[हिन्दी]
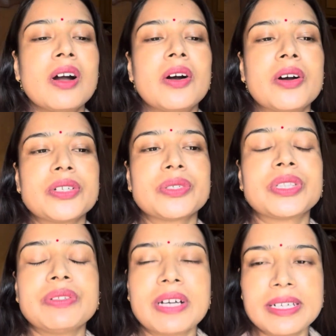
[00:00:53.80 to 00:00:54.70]
और जो
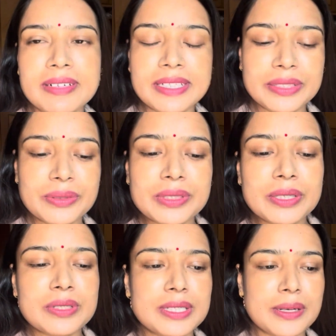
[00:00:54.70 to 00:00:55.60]
दिवाली वाले दिन होता
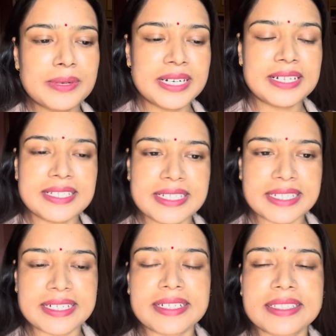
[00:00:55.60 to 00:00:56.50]
है उस दिन हमारे यहाँ
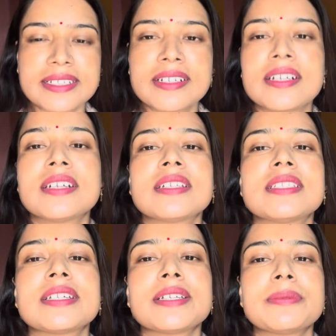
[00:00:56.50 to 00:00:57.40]
जरे करते हैं
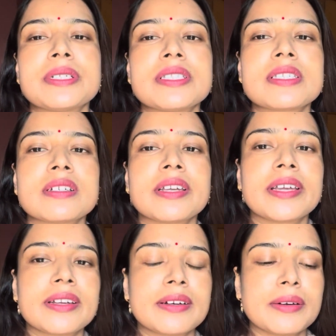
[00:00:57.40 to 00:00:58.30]
जरे मीन्स
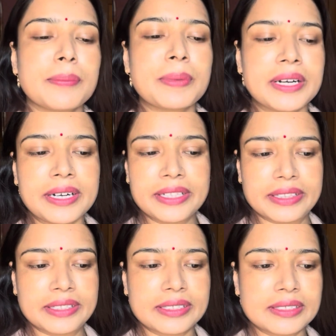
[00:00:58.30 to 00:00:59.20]
एक
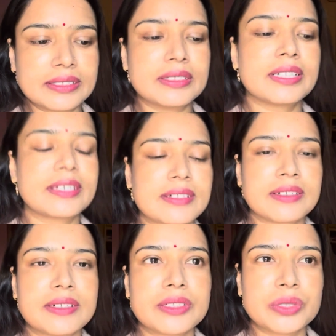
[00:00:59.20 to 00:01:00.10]
पंडित एक
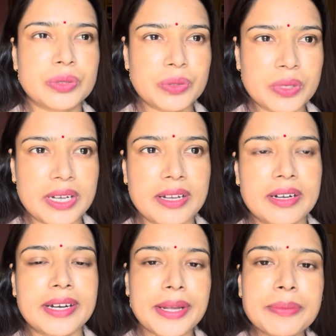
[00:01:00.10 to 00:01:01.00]
जो है
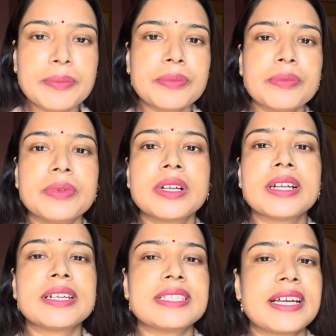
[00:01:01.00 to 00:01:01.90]
टाइम
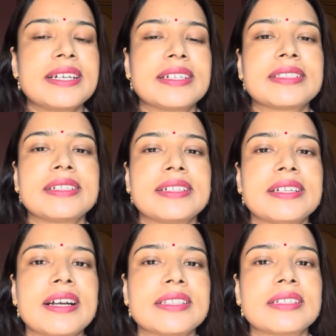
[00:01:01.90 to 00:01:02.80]
डिसाइड करता है
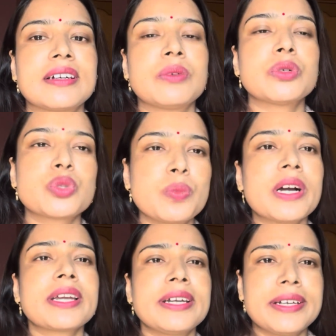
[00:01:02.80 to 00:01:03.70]
रात का वो
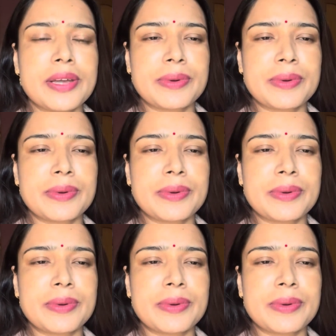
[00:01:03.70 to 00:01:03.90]
सुबह के ही टाइम